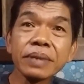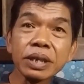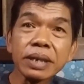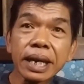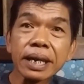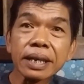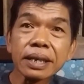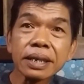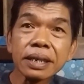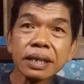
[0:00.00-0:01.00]
betul nggak
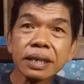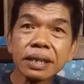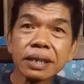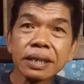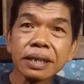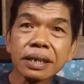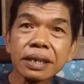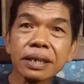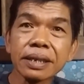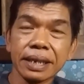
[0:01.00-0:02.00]
kurang lebih
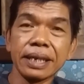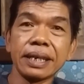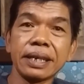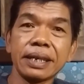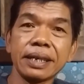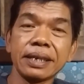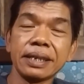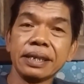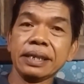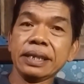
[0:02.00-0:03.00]
begitu nah,
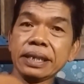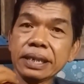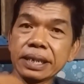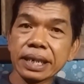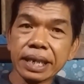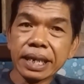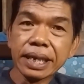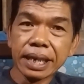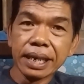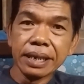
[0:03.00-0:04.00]

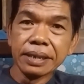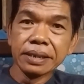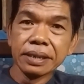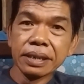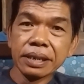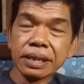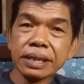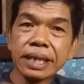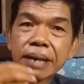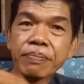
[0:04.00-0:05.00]
sehingga
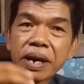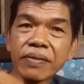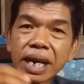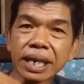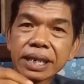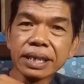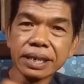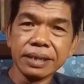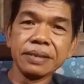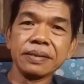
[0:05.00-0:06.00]
yang bawah
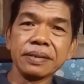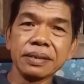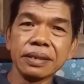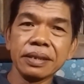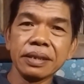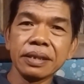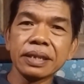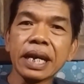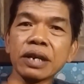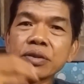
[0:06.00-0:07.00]
ini
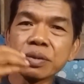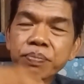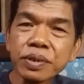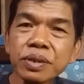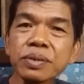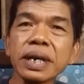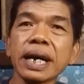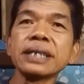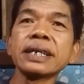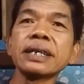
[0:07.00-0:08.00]
takut pun
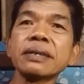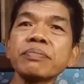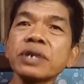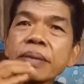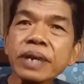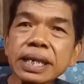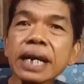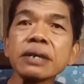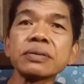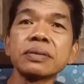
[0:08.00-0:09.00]
juga hanya pura-pura
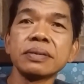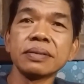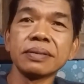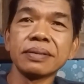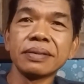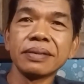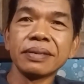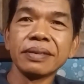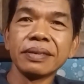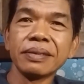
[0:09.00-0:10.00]
takut
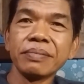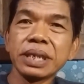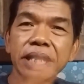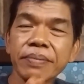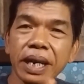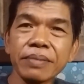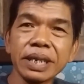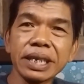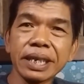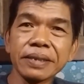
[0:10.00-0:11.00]
bisa
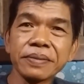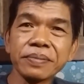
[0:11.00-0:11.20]
dipahami nih ya